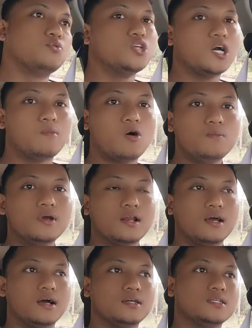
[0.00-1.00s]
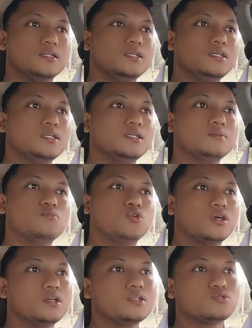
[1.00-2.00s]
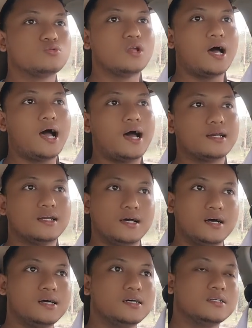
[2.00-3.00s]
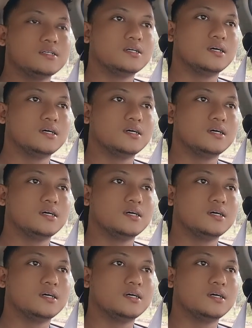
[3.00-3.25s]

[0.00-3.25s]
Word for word: punya mobil ya. Jadi mungkin sudah ada